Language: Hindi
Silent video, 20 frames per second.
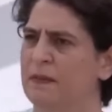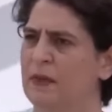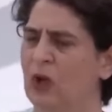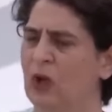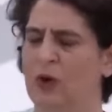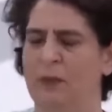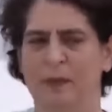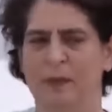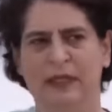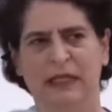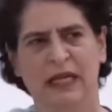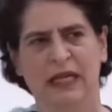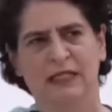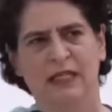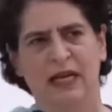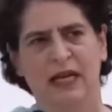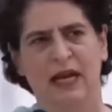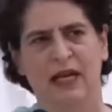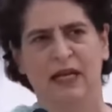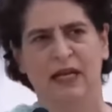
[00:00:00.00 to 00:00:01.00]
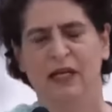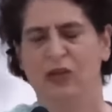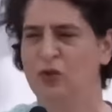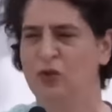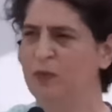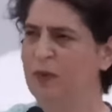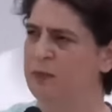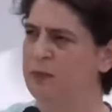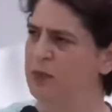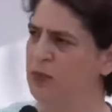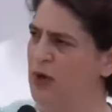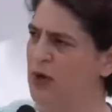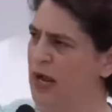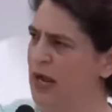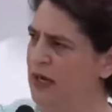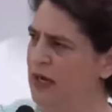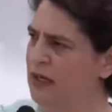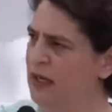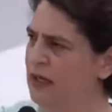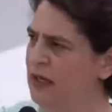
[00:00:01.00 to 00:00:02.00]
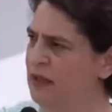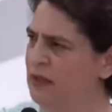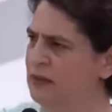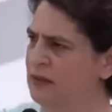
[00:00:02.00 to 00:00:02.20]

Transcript: और पता चला कि ये तो पप्पू है ही नहीं